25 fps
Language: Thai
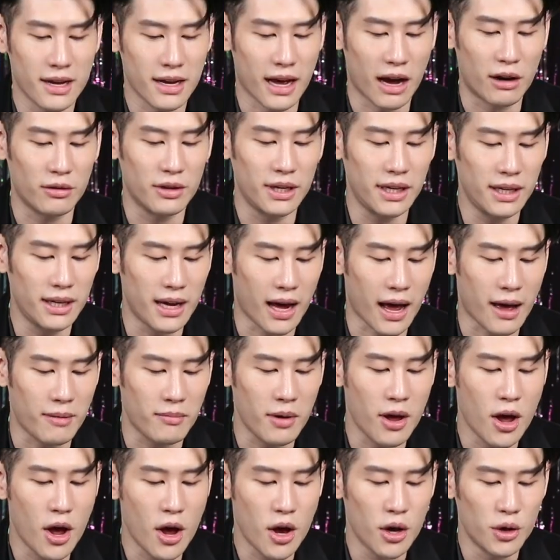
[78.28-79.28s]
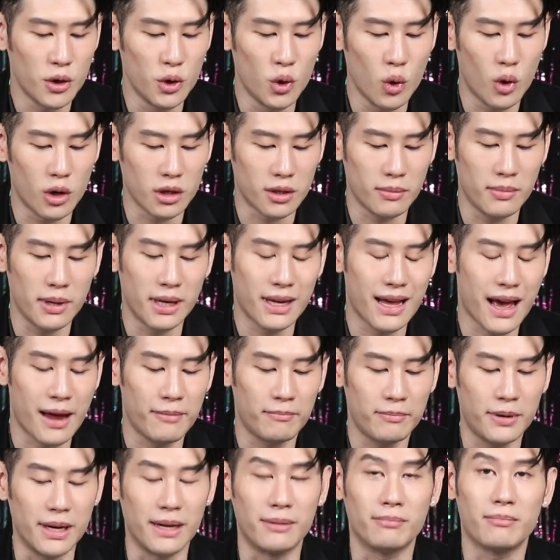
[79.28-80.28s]
คราวนี้นะครับดวงจะมีการ
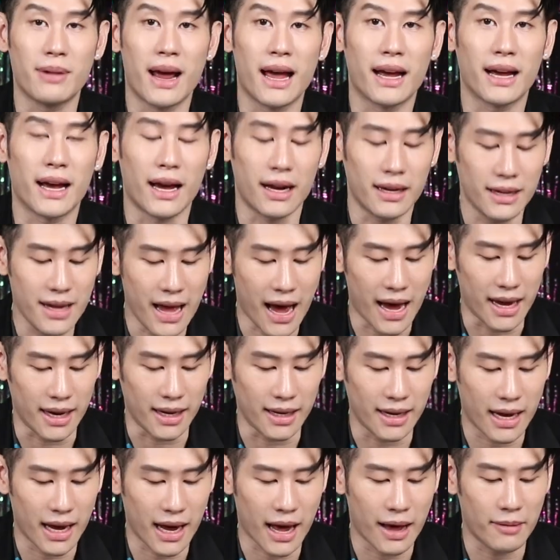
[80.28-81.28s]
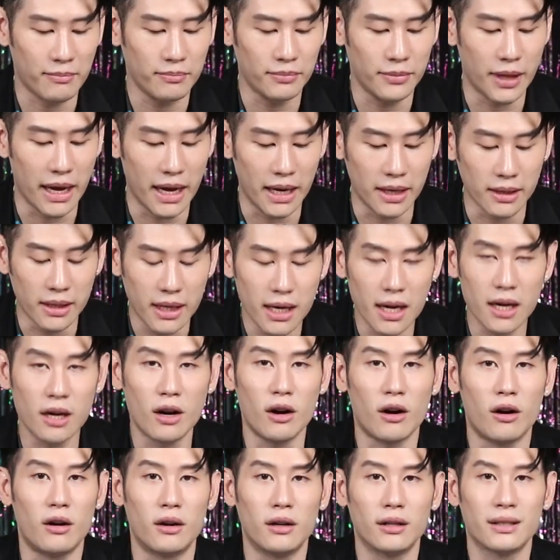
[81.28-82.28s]
เปลี่ยนแปลงครั้งใหญ่นะครับในเรื่อง
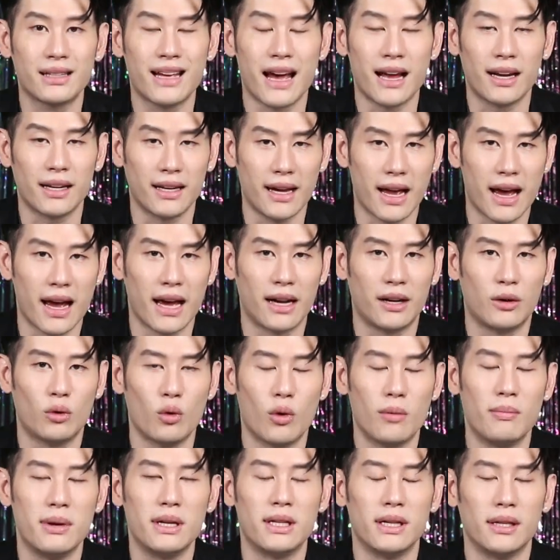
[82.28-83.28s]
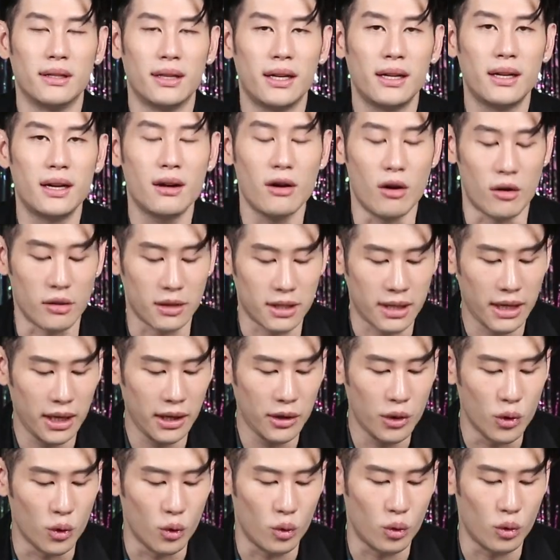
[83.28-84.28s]
ของการงานรวมไปถึงในเรื่องของที่
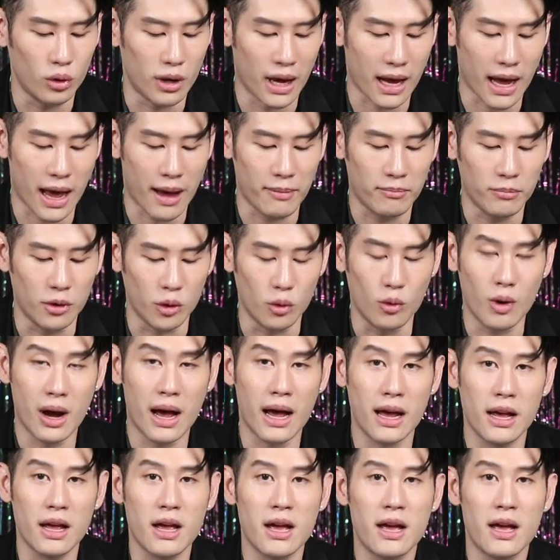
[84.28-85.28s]
อยู่นะครับหรือว่า